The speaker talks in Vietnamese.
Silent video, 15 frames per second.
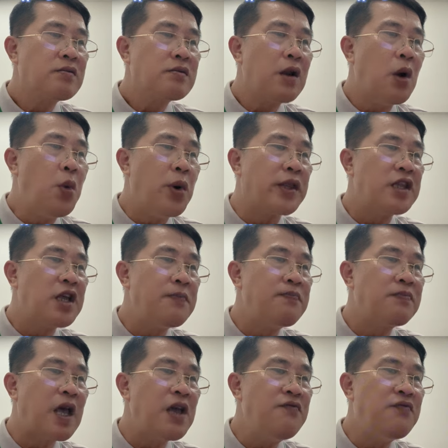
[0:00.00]
Đông Hoàng Tâm
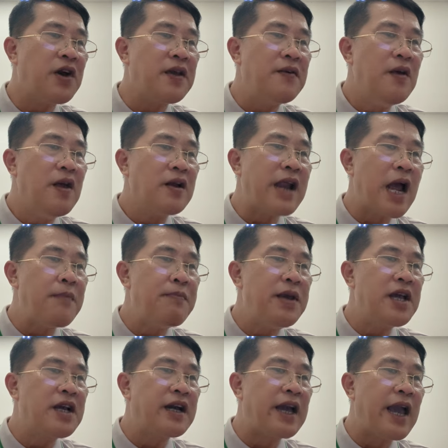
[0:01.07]
thấy vậy, đại
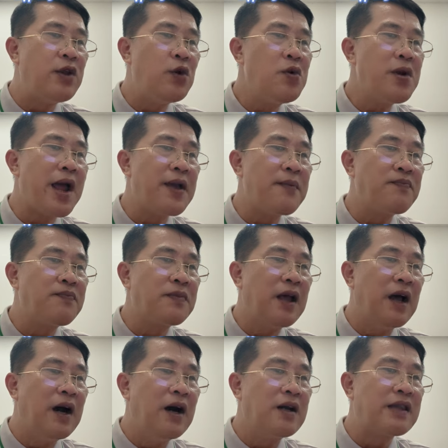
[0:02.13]
bi khẽ nhíu lại.
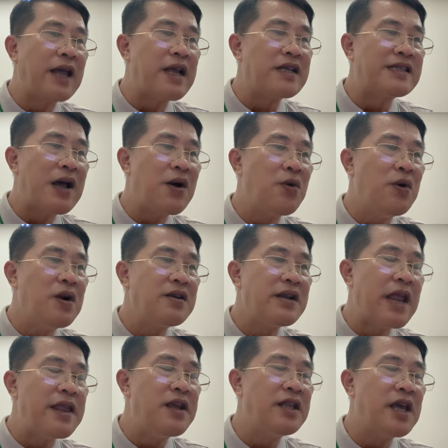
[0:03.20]
Tại sao
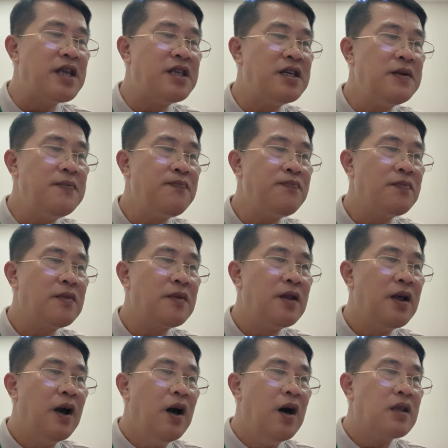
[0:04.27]
lại như thế chứ?
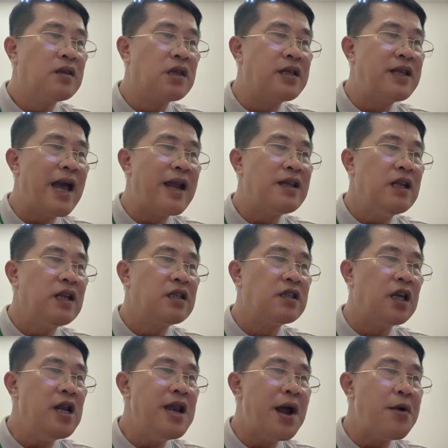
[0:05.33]
Tịch nhanh
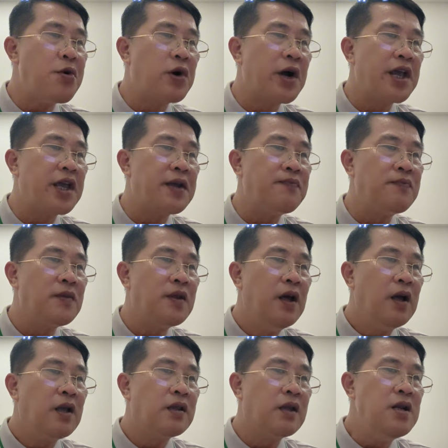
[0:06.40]
chỉ là đồ gầy,
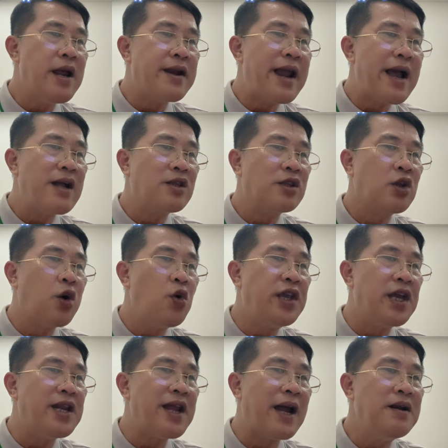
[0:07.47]
chính là đang Thôi
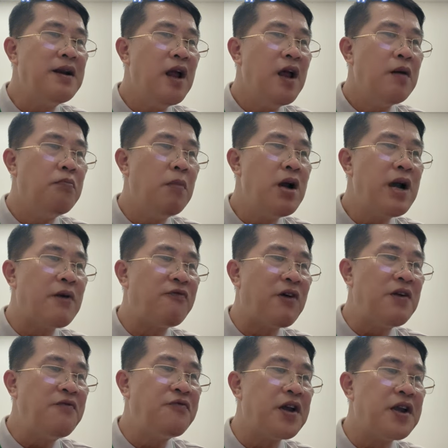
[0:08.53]
Diện hắn mới hợp
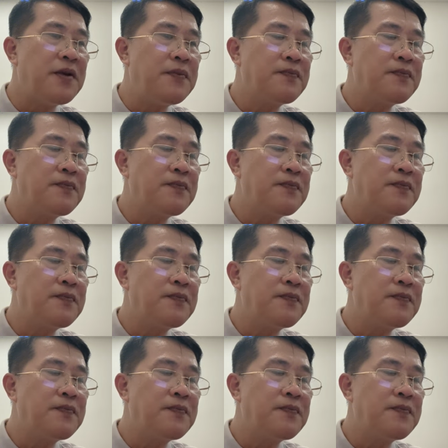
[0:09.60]
phản phệ.